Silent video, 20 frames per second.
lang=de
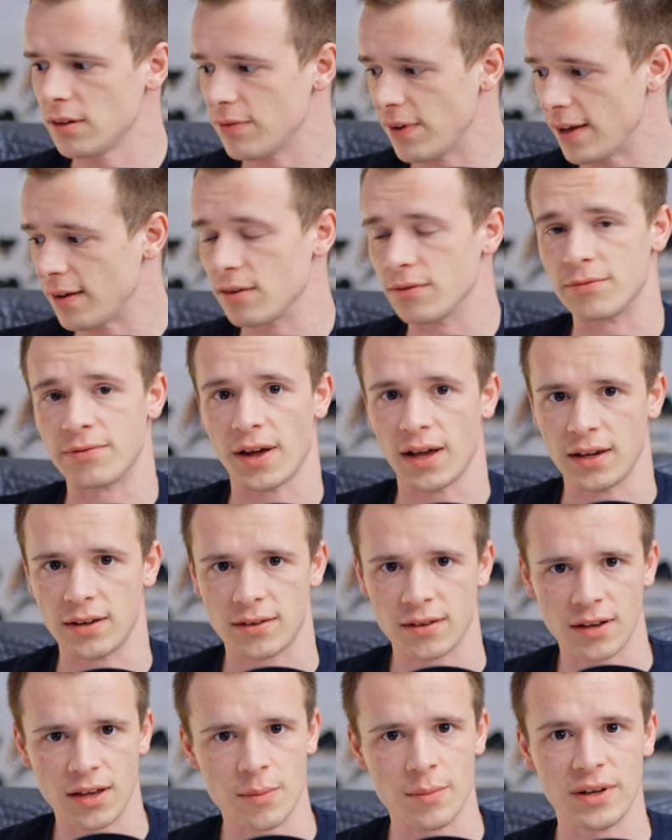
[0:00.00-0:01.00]
Die werden
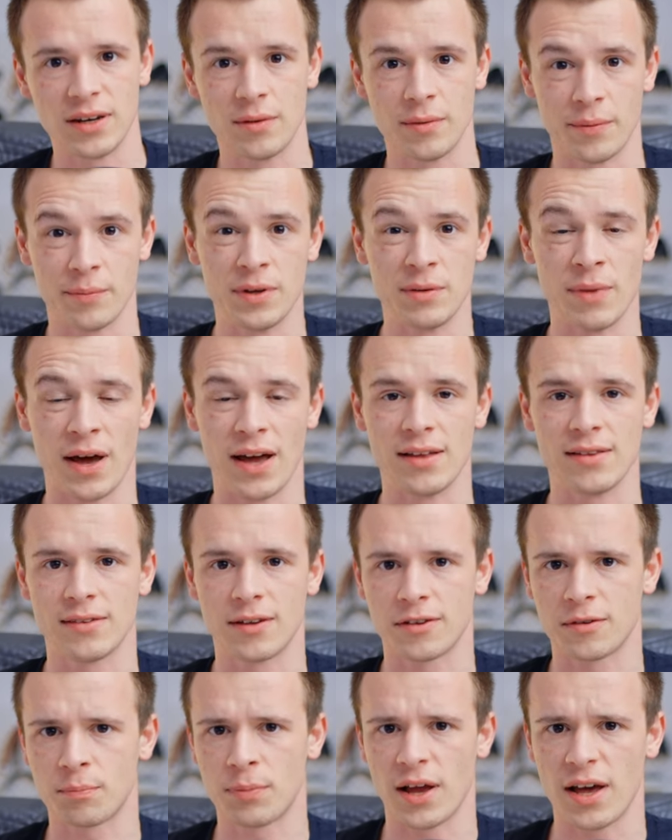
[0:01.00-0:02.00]
weiterhin im
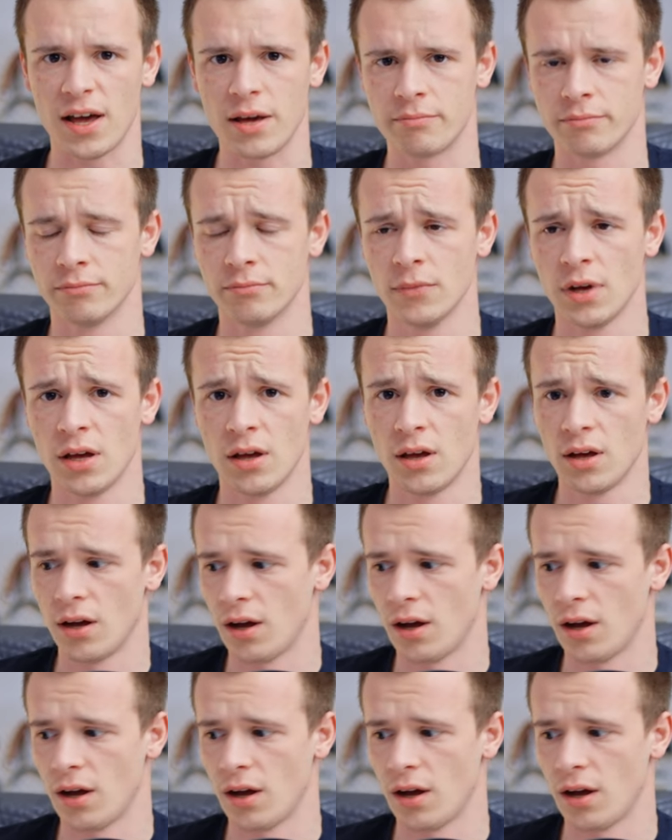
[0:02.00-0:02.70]
Einsatz bleiben,